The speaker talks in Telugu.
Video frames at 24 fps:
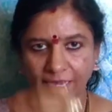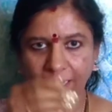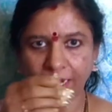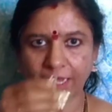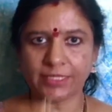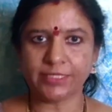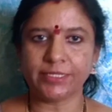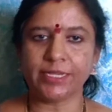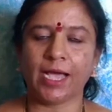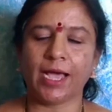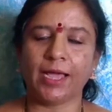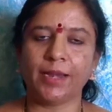
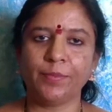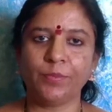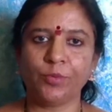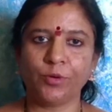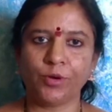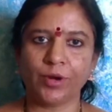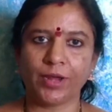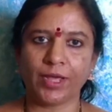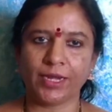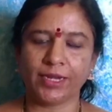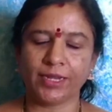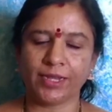ఇలా
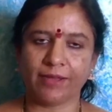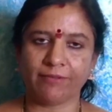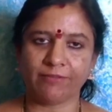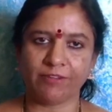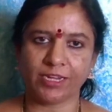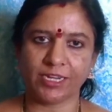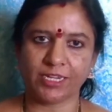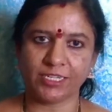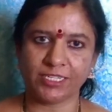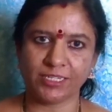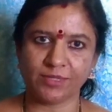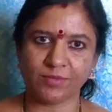జారిపోవడానికి
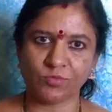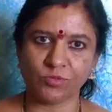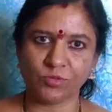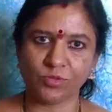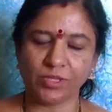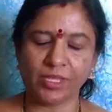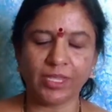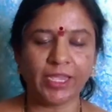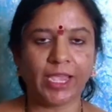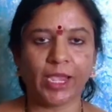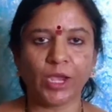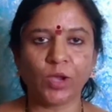అవకాశం
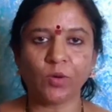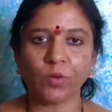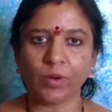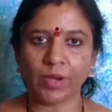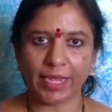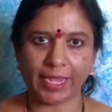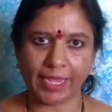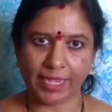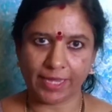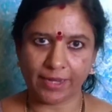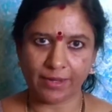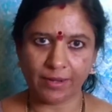ఉంది
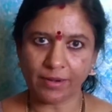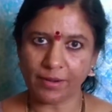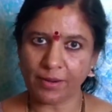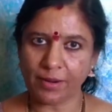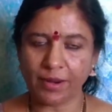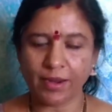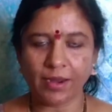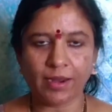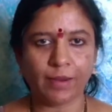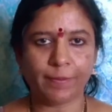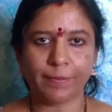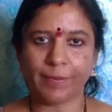ఎక్కువ హెయిర్
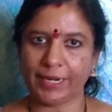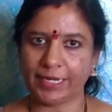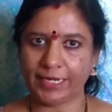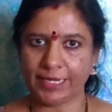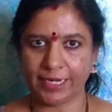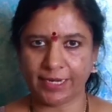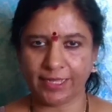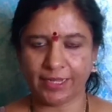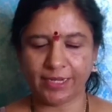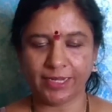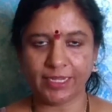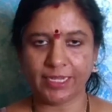
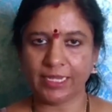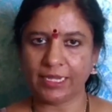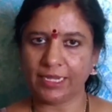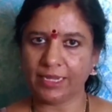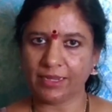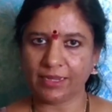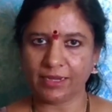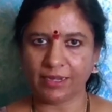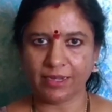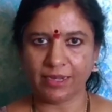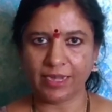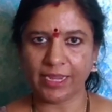పట్టడానికి
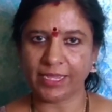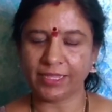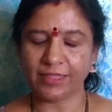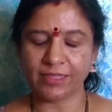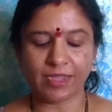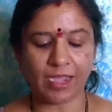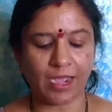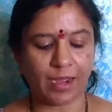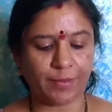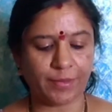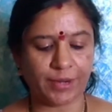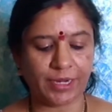
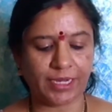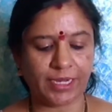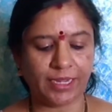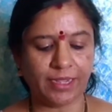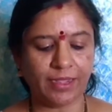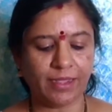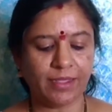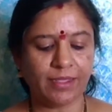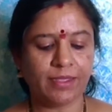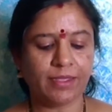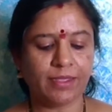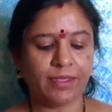లేదు
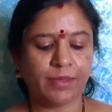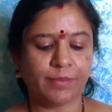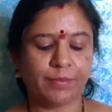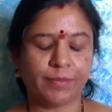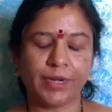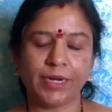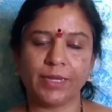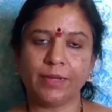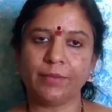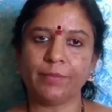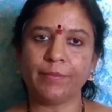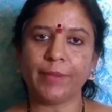కాబట్టి
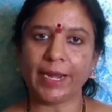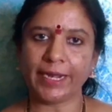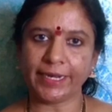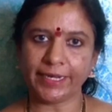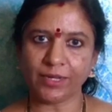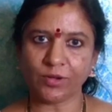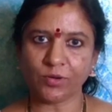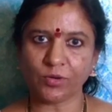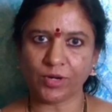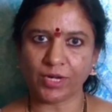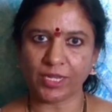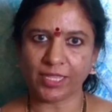మనకు
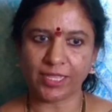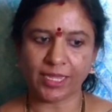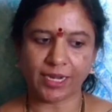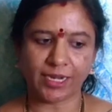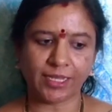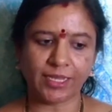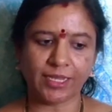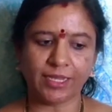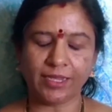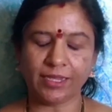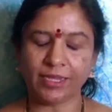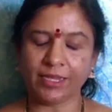బయట
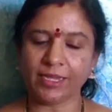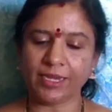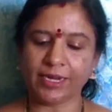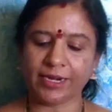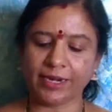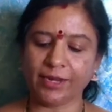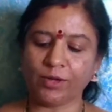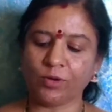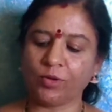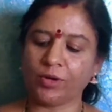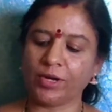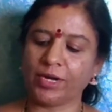కొన్నదానికి
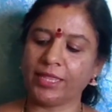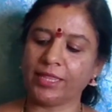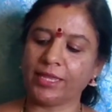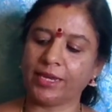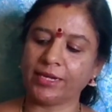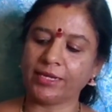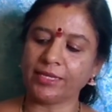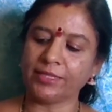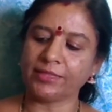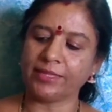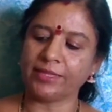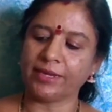ఇక్కడ
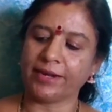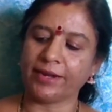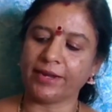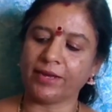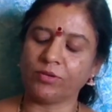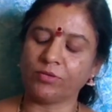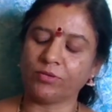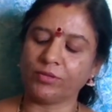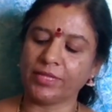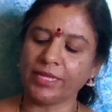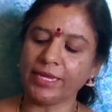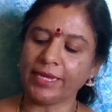కొన్నదానికి
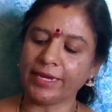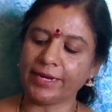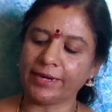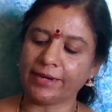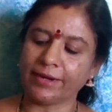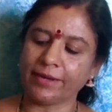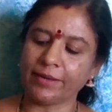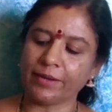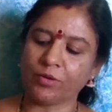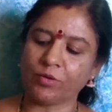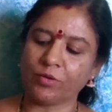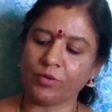తేడా ఉంది
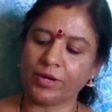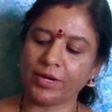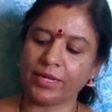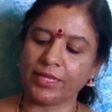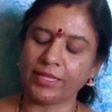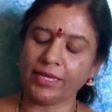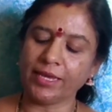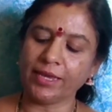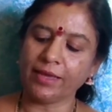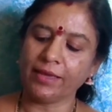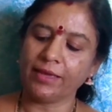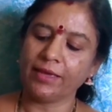ఇక్కడ
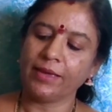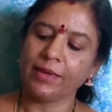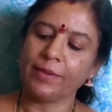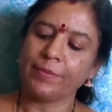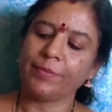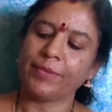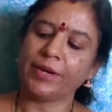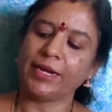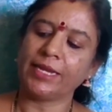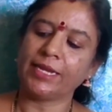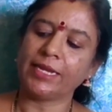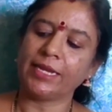కొన్నది
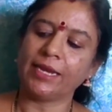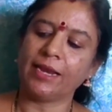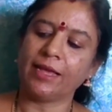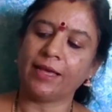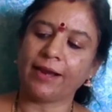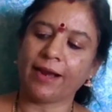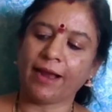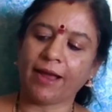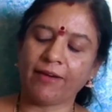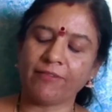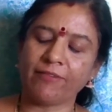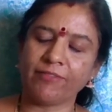మనకి
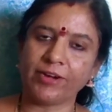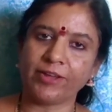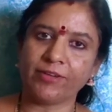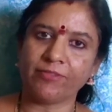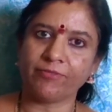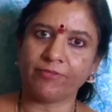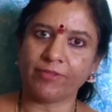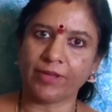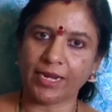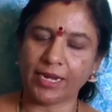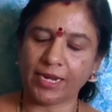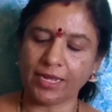ఇలా
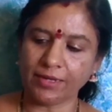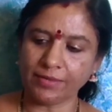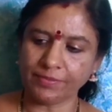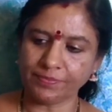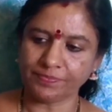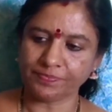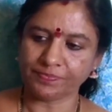రావడం వల్ల